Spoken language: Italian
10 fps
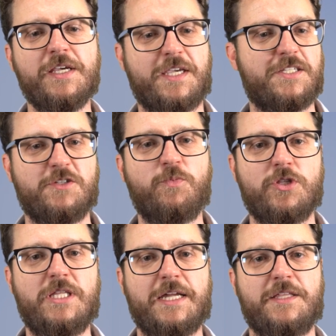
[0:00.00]
che si può
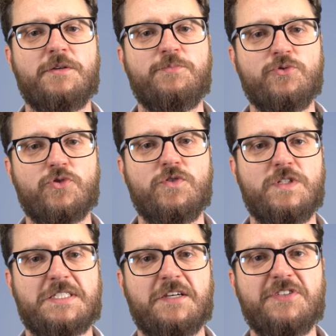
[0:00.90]
dare dal punto di
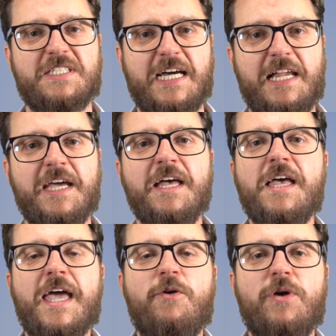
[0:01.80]
vista fiscale
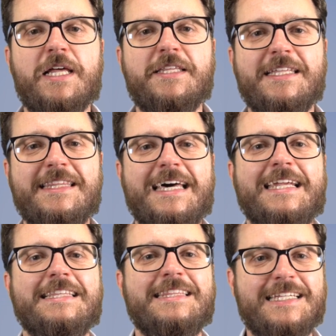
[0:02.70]
è quella di andare
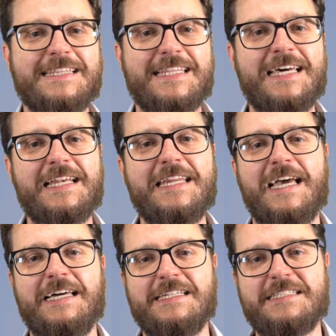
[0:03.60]
a trattarli
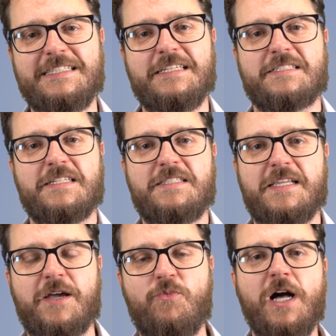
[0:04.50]
alla stessa
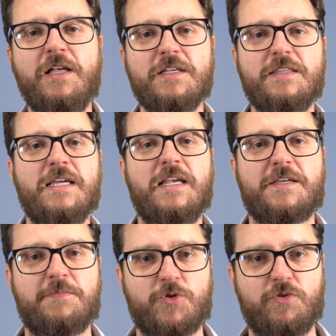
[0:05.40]
stregua delle
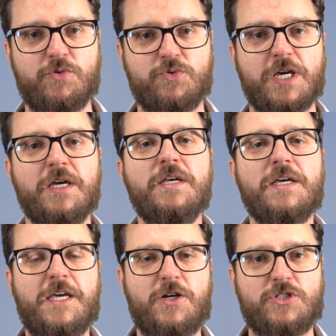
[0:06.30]
criptovalute.
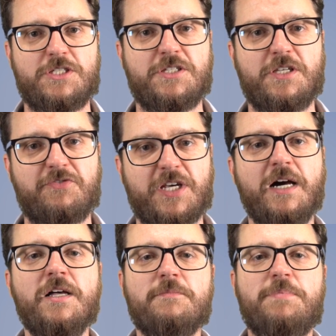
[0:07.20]
Che cosa significa?
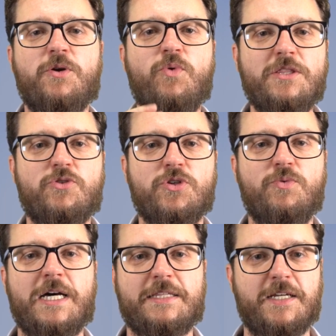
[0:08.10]
Per quanto
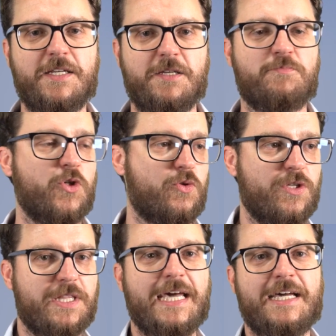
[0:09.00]
riguarda le cripto e
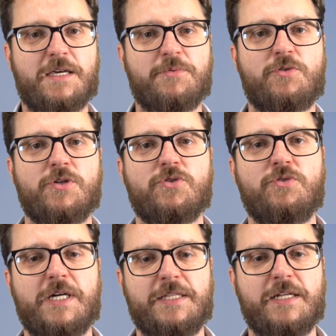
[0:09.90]
quindi anche per quanto
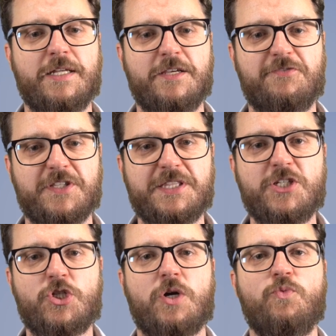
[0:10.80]
riguarda gli NFT
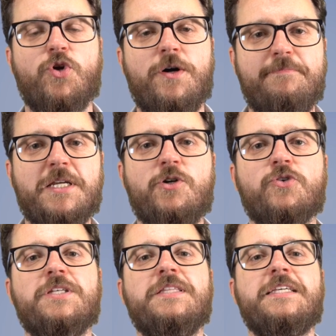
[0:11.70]
c'è un obbligo
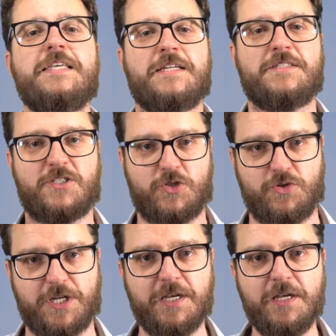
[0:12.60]
di dichiarazione.